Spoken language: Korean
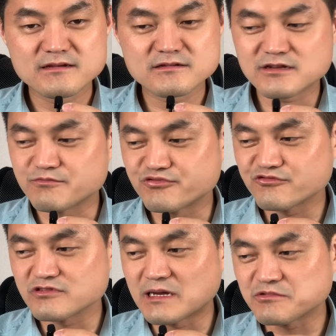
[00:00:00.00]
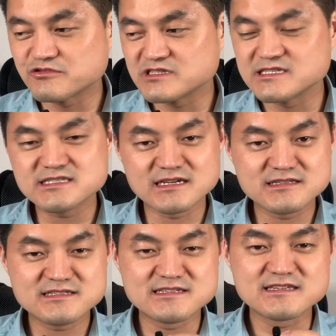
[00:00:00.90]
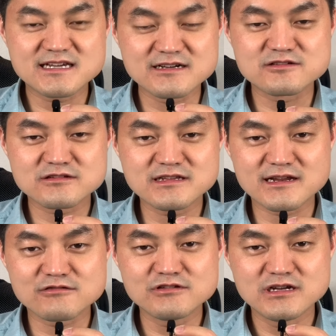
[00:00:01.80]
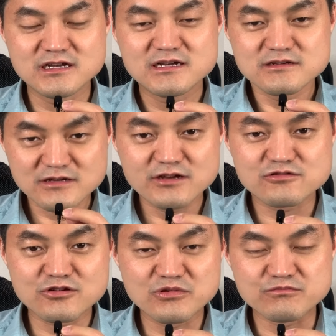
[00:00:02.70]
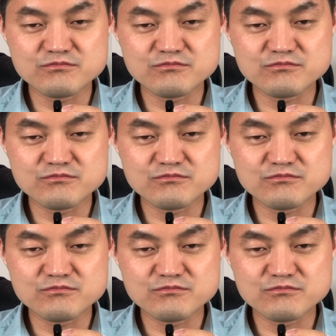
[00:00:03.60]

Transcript: 그래, 북극, 남극은 진짜 있으니까 그렇다라고요? 그래요. 그러면